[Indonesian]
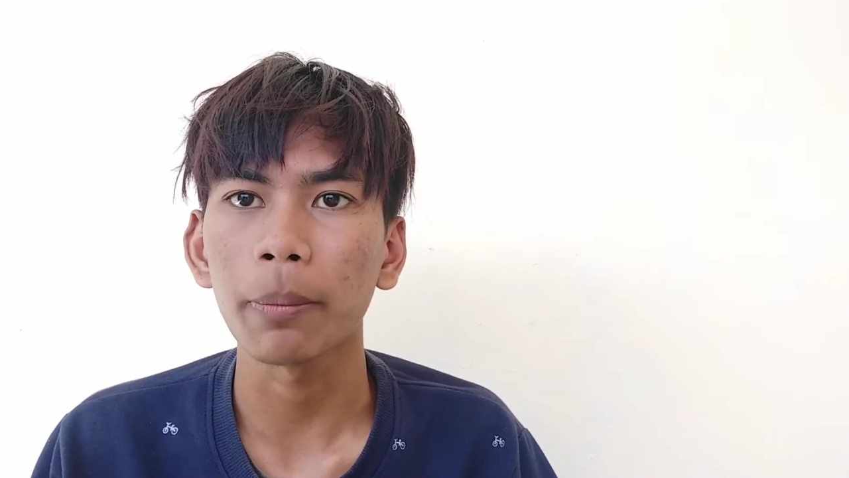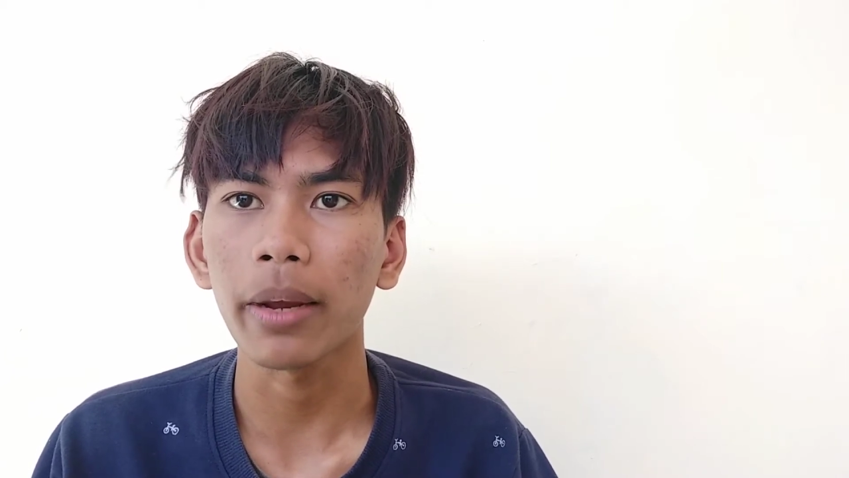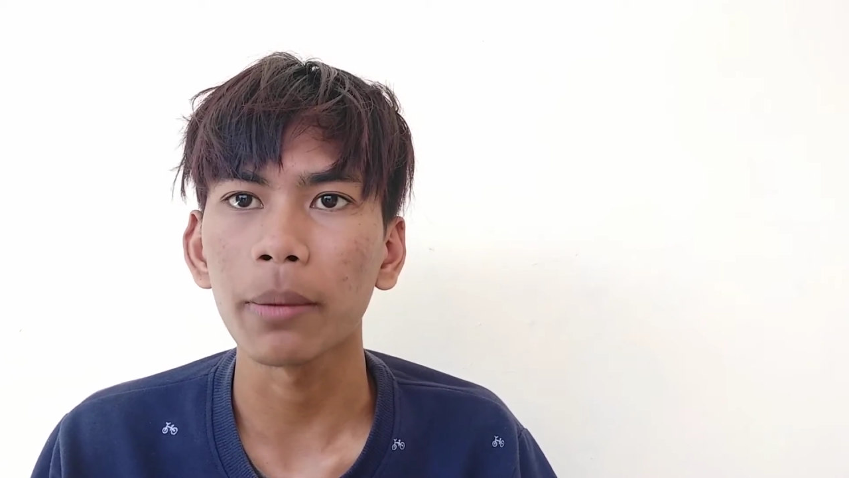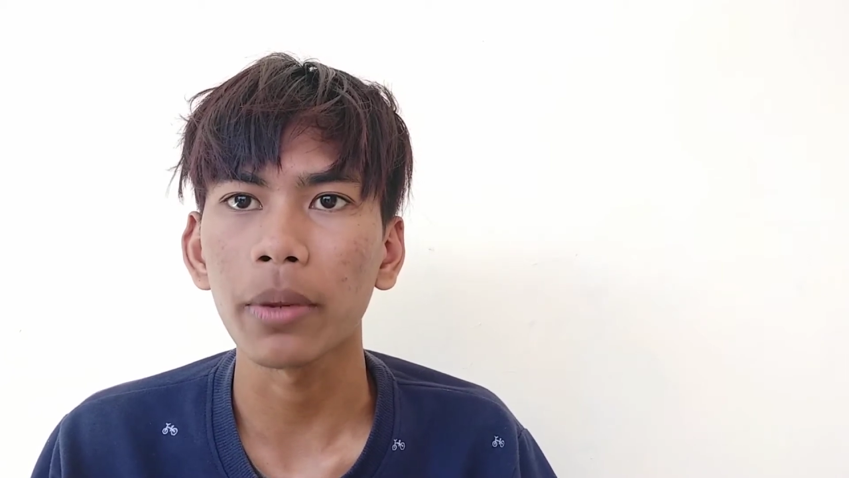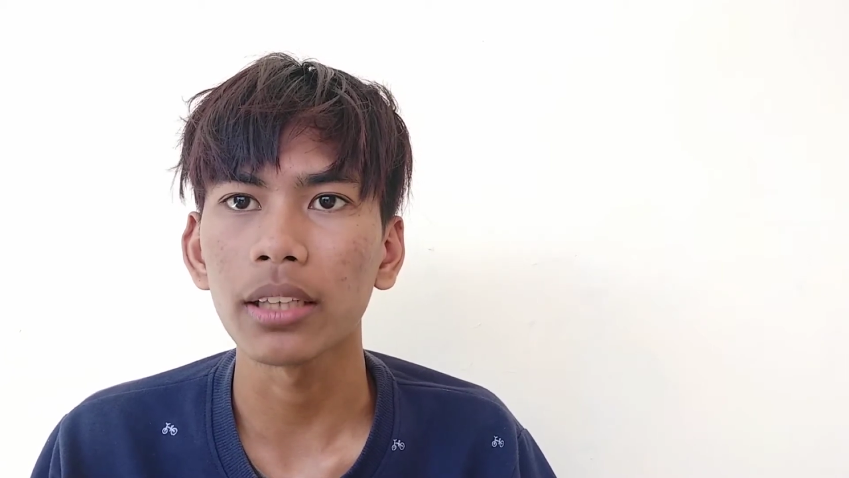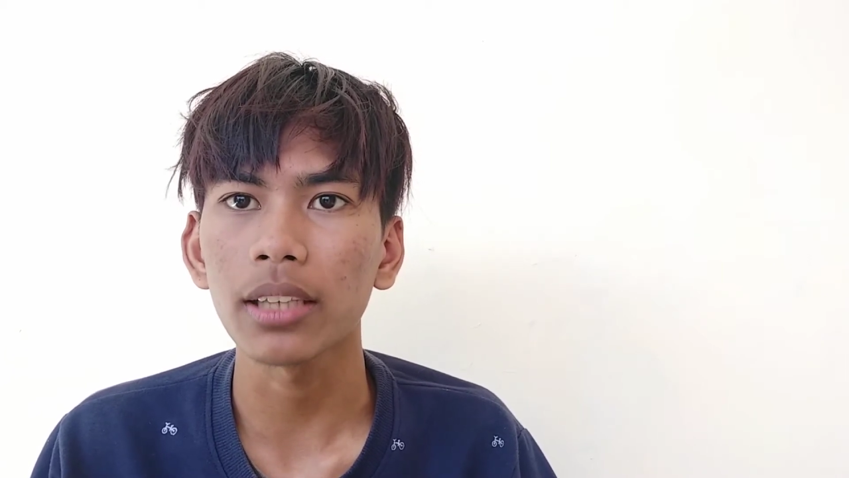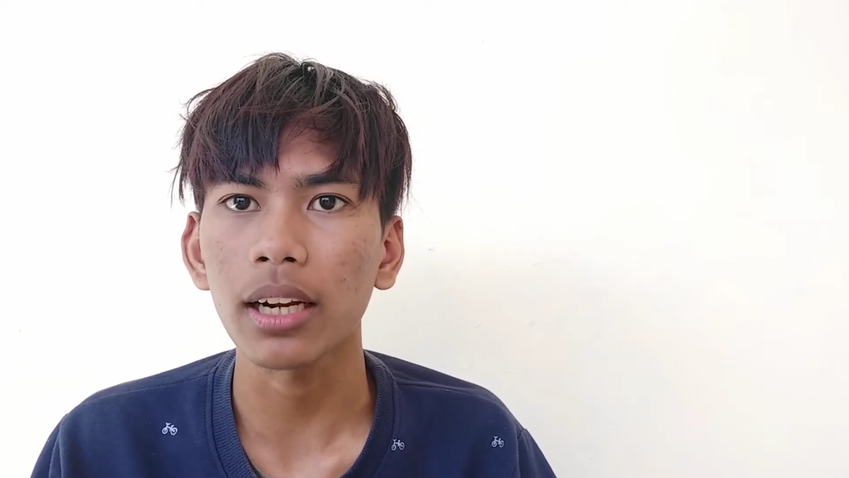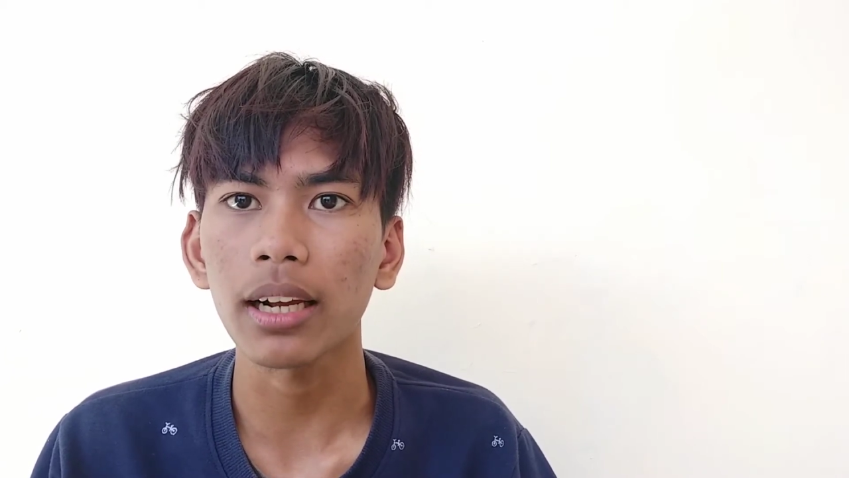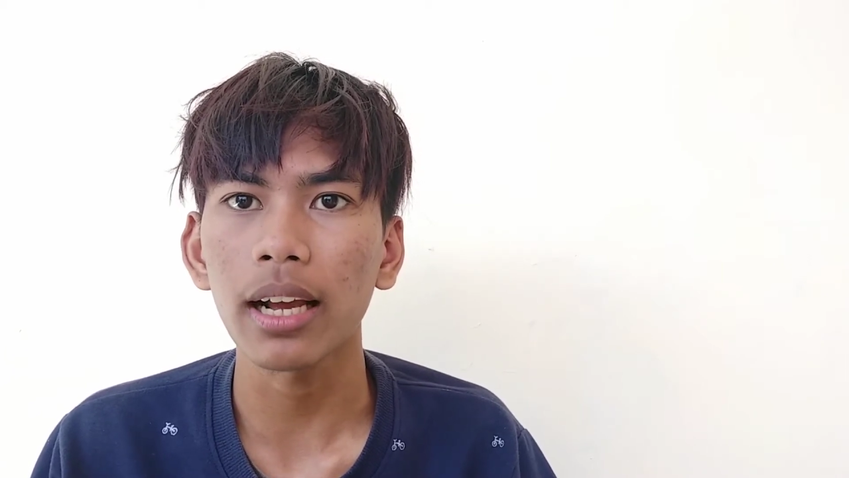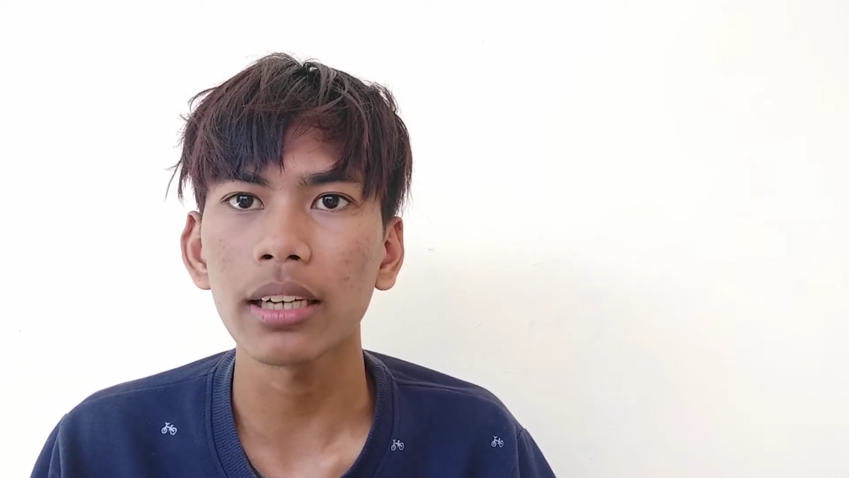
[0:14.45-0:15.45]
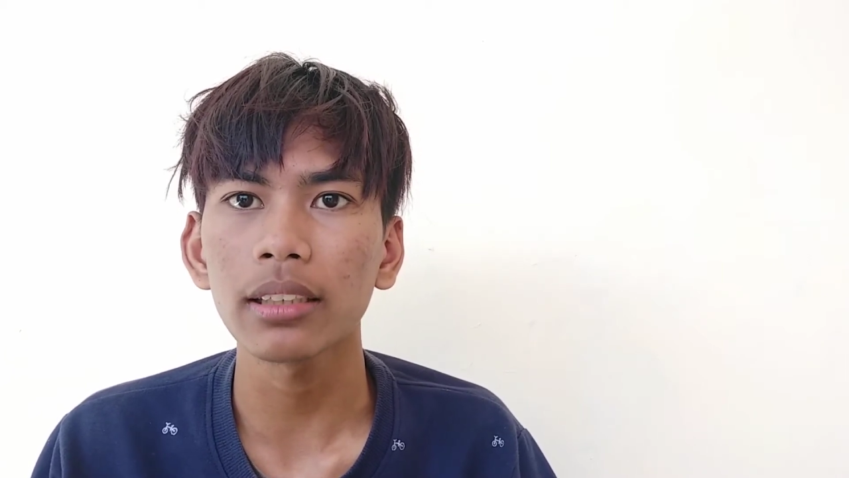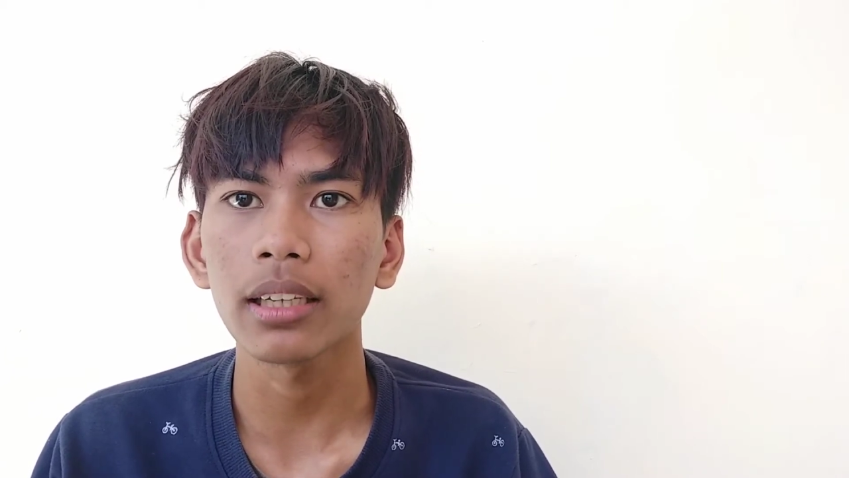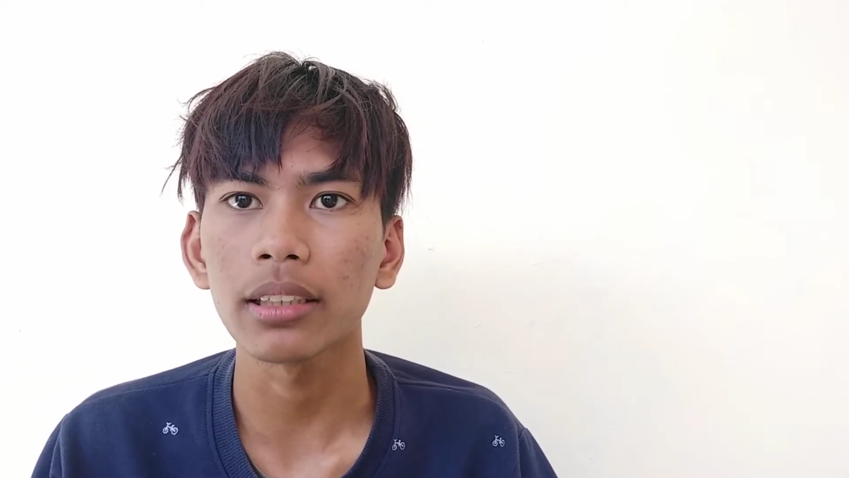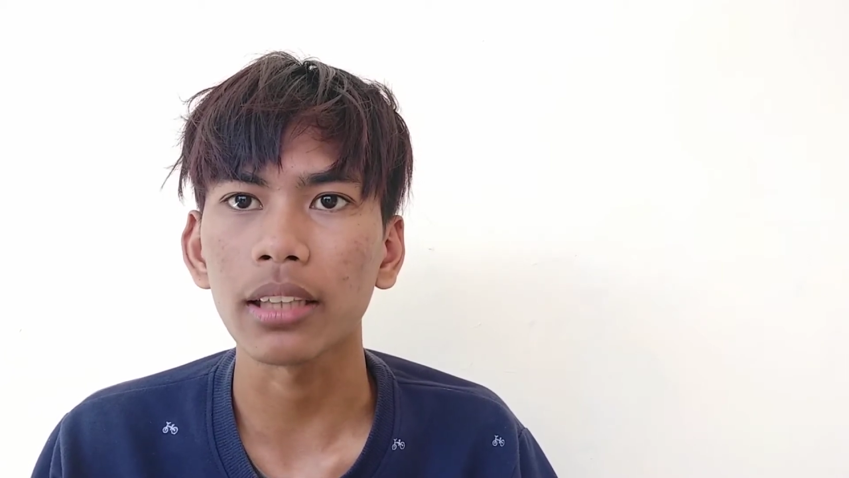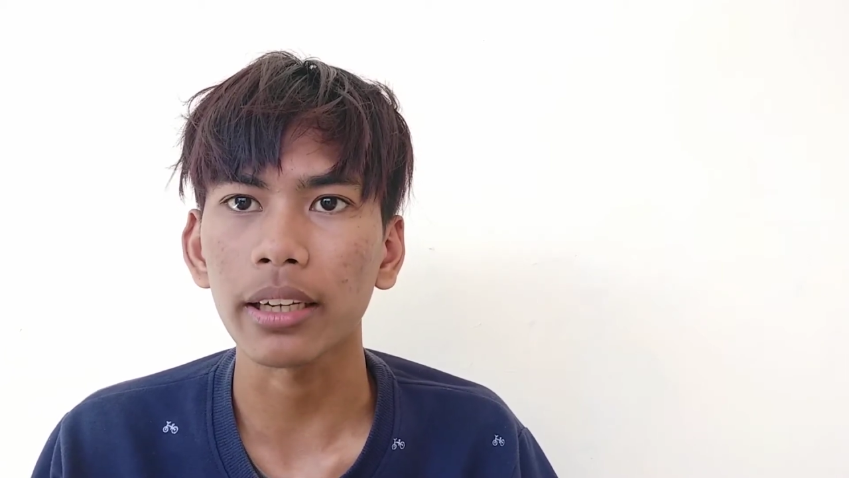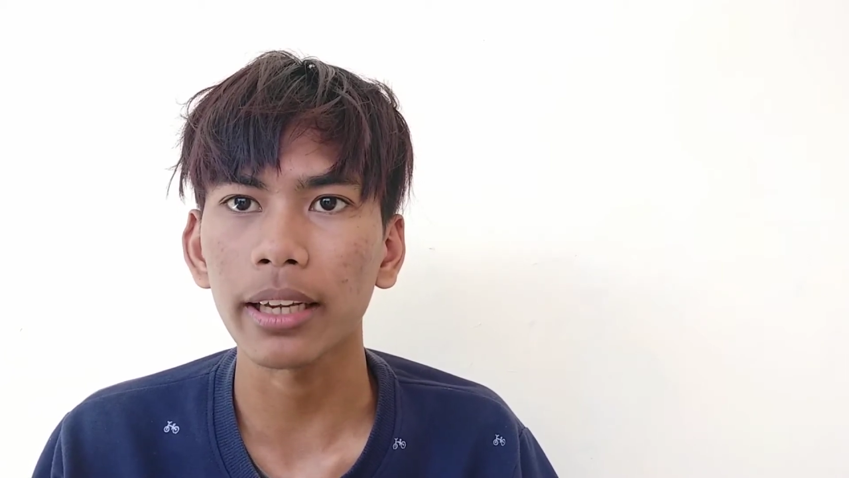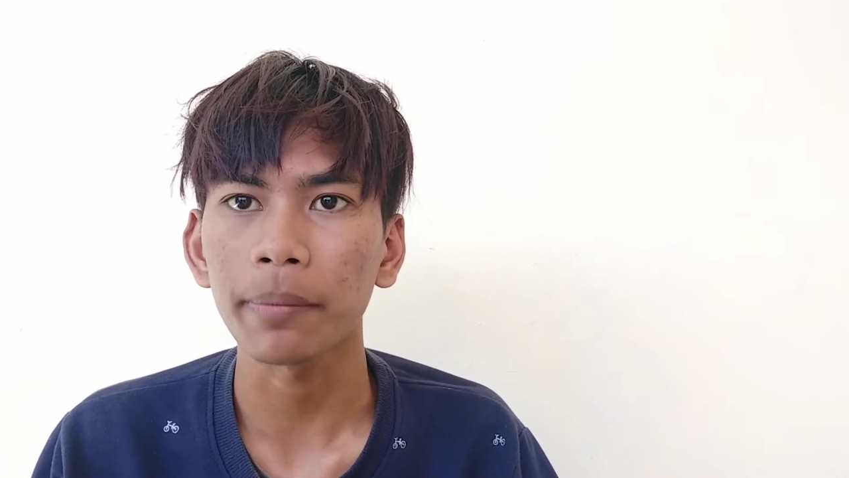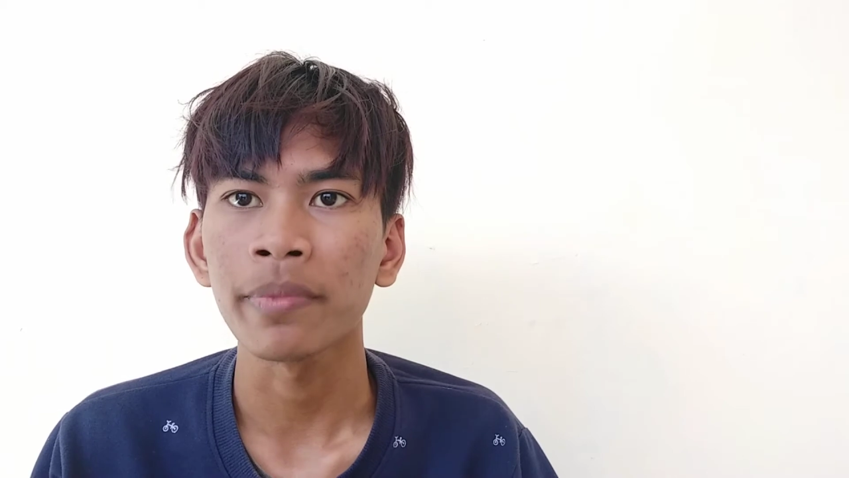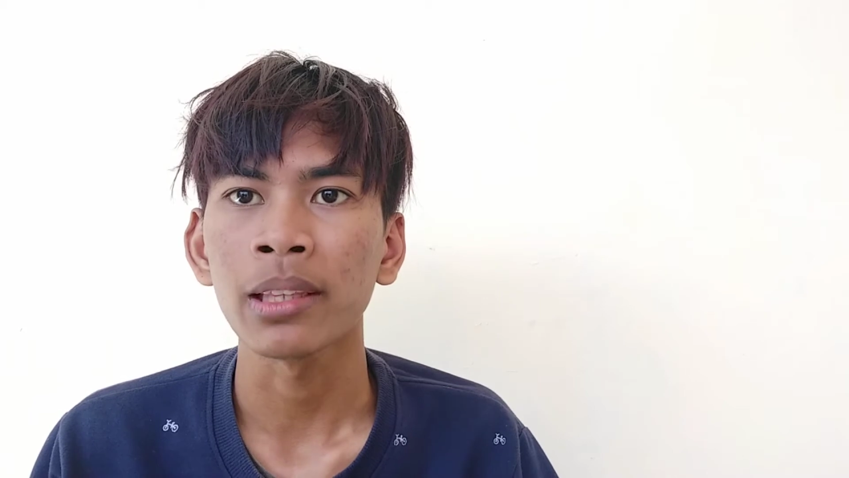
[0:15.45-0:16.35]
Paling banyak disarakan dan ditagih